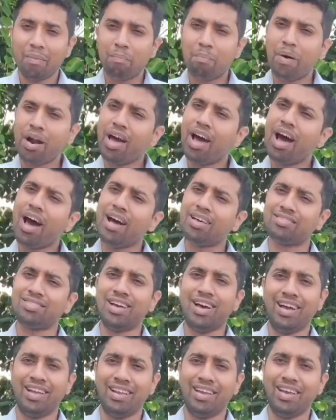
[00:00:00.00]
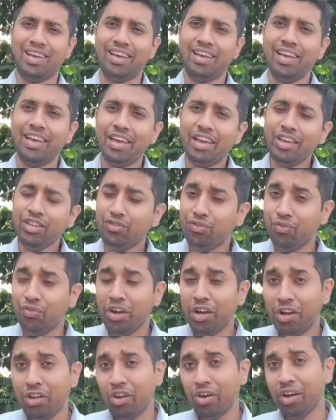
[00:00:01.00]
बड़ा आसान है इस
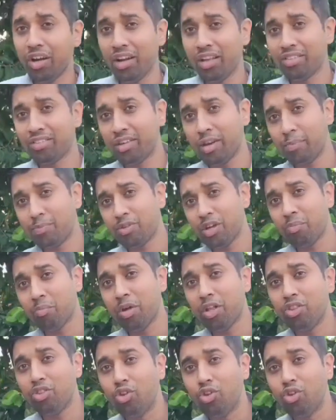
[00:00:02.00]
वीडियो के डिस्क्रिप्शन में